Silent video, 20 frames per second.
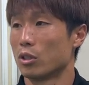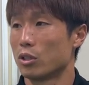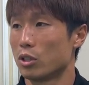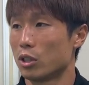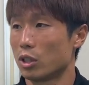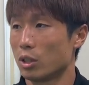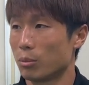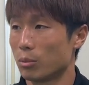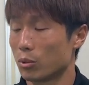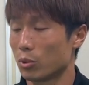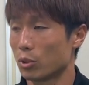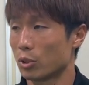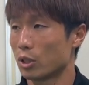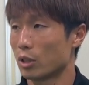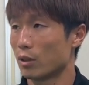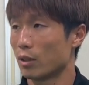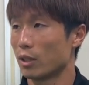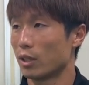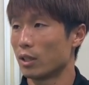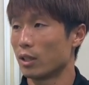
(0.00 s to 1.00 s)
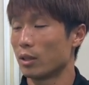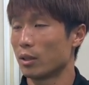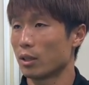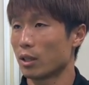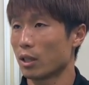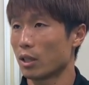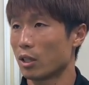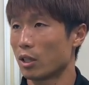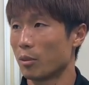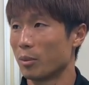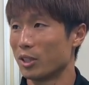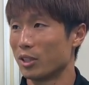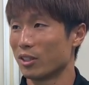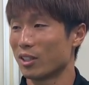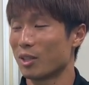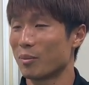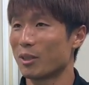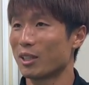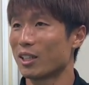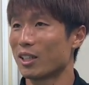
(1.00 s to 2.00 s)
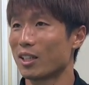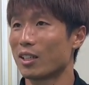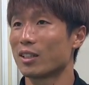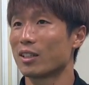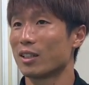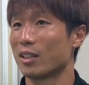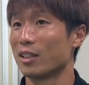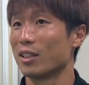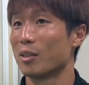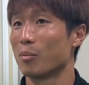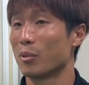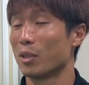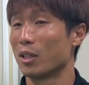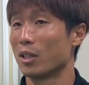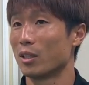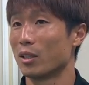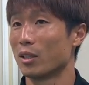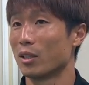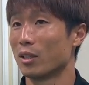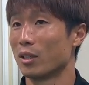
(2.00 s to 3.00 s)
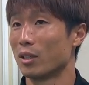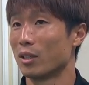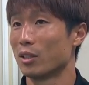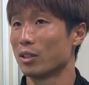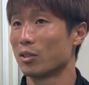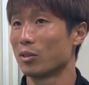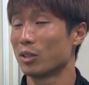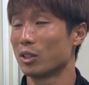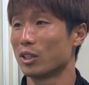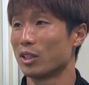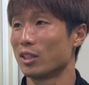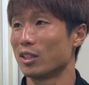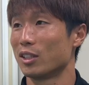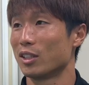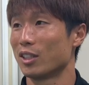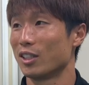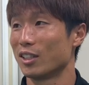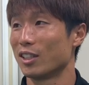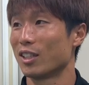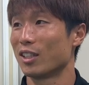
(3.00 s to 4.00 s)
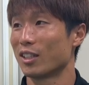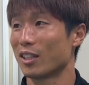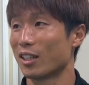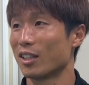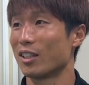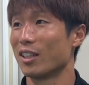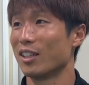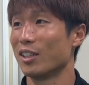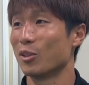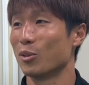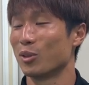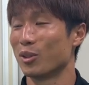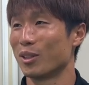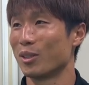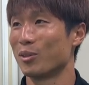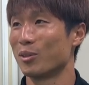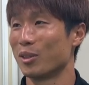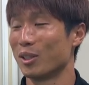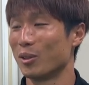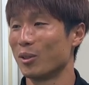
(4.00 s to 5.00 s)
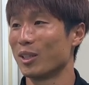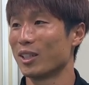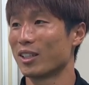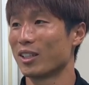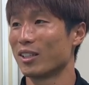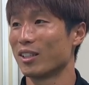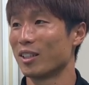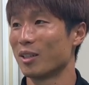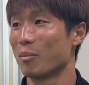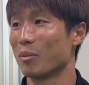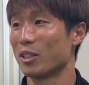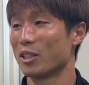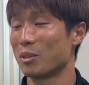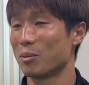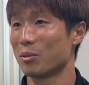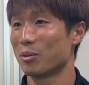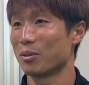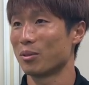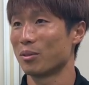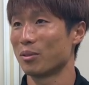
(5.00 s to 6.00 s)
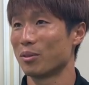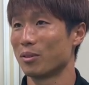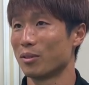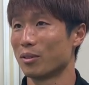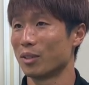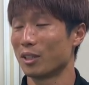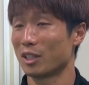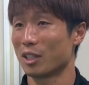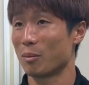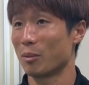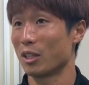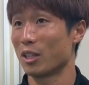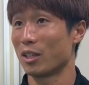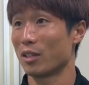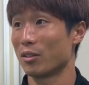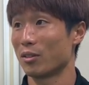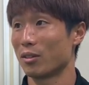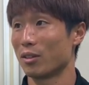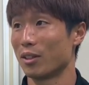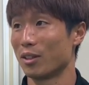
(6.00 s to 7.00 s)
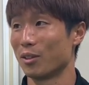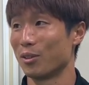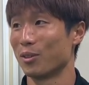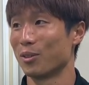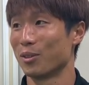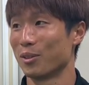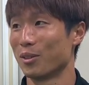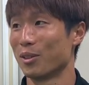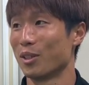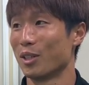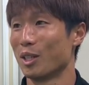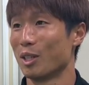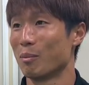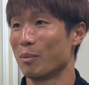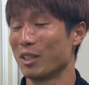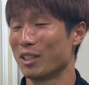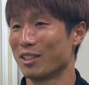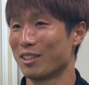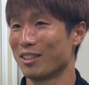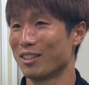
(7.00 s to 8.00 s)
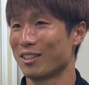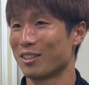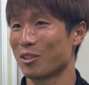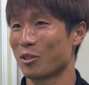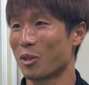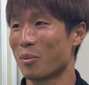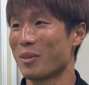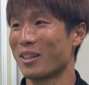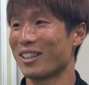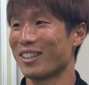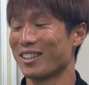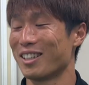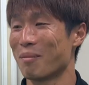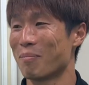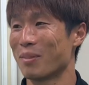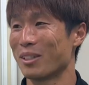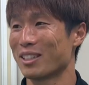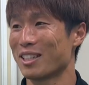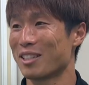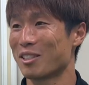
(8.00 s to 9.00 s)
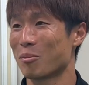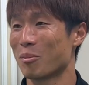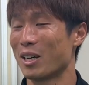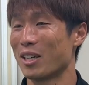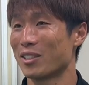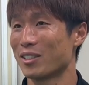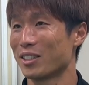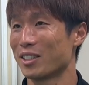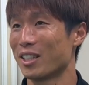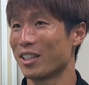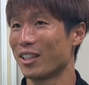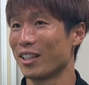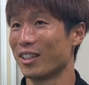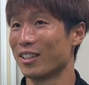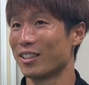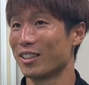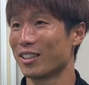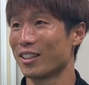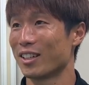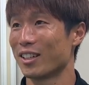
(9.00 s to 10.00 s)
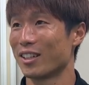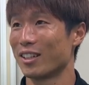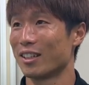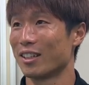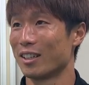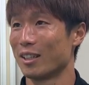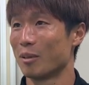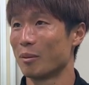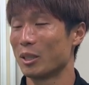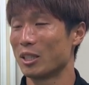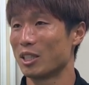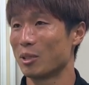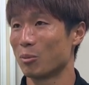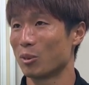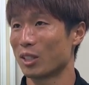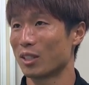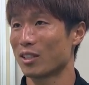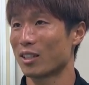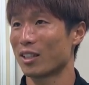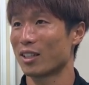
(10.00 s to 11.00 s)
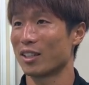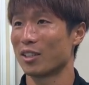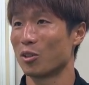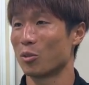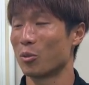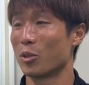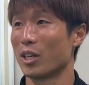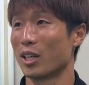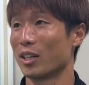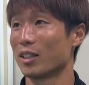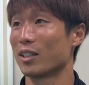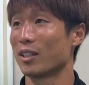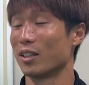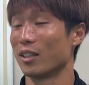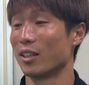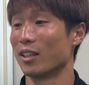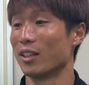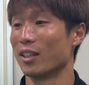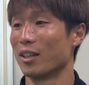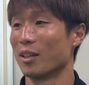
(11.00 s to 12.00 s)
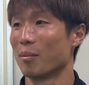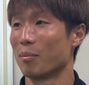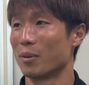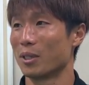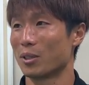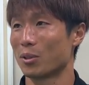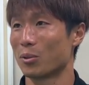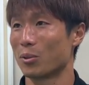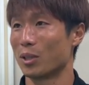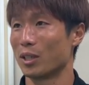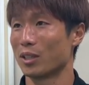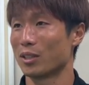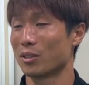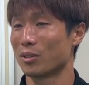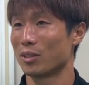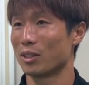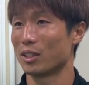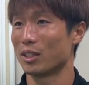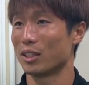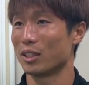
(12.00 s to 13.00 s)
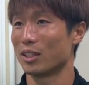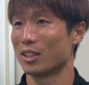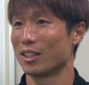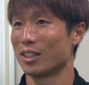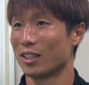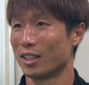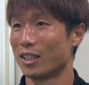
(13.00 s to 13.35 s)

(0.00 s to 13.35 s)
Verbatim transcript: チームとしては、キッカーは別に決まってなかったんで、まあ、瞬時に聞いたら蹴っていいよっていうふうに言われたんで、まあ自分が決めてやるっていう、まあ、それまでにやっぱチャンスも外してて、絶対、チーム助けたいという思いがあったんで、まあそこは瞬時に